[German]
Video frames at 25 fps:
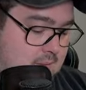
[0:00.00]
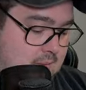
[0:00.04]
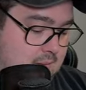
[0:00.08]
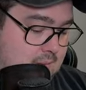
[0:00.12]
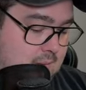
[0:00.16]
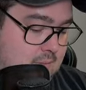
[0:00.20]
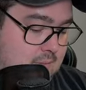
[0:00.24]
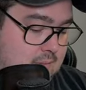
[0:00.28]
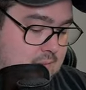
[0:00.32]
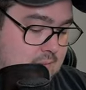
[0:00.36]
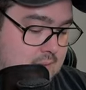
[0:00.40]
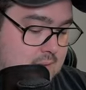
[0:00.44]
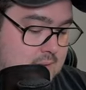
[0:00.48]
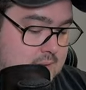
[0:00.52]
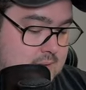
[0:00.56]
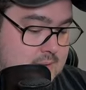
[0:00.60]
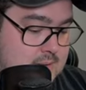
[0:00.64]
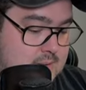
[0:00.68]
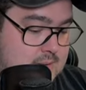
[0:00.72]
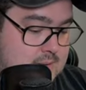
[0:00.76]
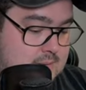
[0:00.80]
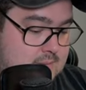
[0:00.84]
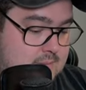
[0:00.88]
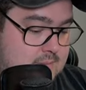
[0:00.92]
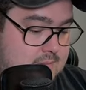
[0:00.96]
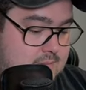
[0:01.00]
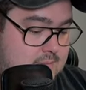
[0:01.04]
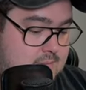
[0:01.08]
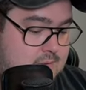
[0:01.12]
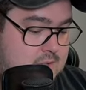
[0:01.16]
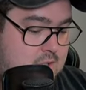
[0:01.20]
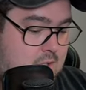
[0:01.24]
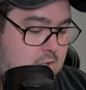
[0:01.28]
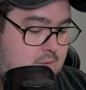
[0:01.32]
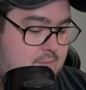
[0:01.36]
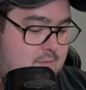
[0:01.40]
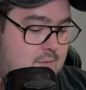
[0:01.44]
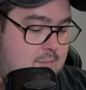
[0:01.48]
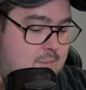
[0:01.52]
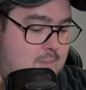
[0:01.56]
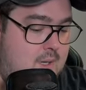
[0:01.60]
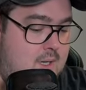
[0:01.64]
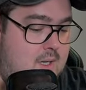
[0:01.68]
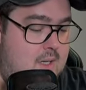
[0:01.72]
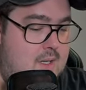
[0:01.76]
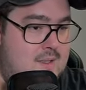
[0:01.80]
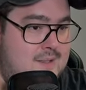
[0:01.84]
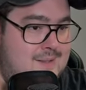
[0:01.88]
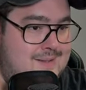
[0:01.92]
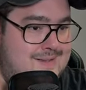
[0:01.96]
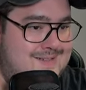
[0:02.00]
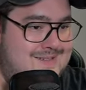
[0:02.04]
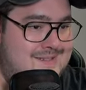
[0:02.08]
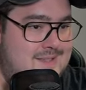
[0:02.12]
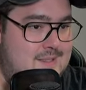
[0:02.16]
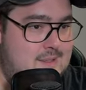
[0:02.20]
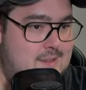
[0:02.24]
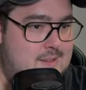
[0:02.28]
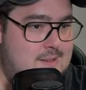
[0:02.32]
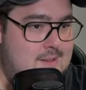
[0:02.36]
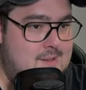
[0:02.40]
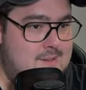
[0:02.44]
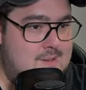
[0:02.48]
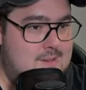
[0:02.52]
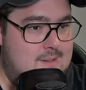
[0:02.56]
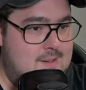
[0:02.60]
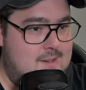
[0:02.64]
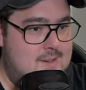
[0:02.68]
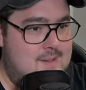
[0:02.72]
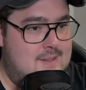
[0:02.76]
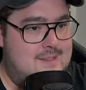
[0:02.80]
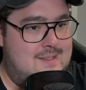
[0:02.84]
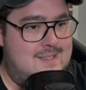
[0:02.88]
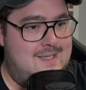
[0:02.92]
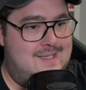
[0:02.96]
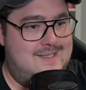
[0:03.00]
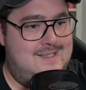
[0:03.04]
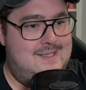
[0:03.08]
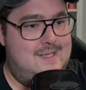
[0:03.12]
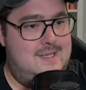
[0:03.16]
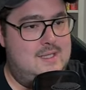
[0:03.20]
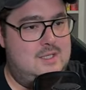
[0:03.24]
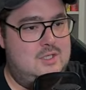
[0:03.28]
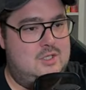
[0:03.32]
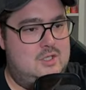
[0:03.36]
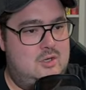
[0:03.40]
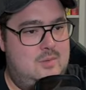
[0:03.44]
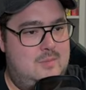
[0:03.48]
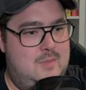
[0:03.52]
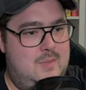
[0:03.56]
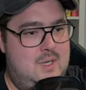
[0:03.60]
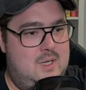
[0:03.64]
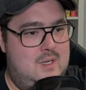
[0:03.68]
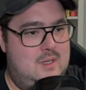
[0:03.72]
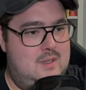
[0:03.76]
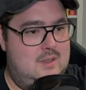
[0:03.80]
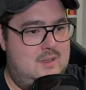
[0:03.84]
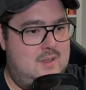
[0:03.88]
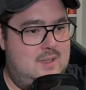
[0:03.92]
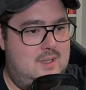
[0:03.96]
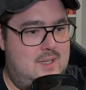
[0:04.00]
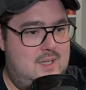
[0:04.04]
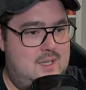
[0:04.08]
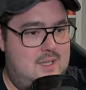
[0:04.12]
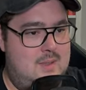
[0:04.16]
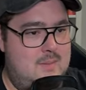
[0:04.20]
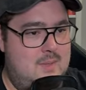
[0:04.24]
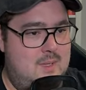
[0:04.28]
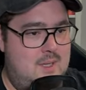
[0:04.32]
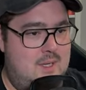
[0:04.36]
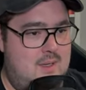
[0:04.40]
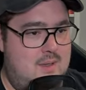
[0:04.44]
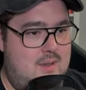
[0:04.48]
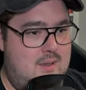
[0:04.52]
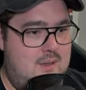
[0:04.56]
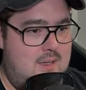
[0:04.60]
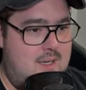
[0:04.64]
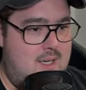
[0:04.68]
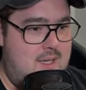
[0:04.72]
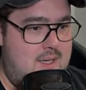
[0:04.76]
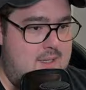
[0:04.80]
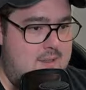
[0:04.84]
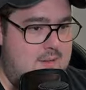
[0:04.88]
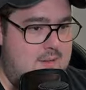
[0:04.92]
Und schauen wir mal. Das hier ist schon mal immer eine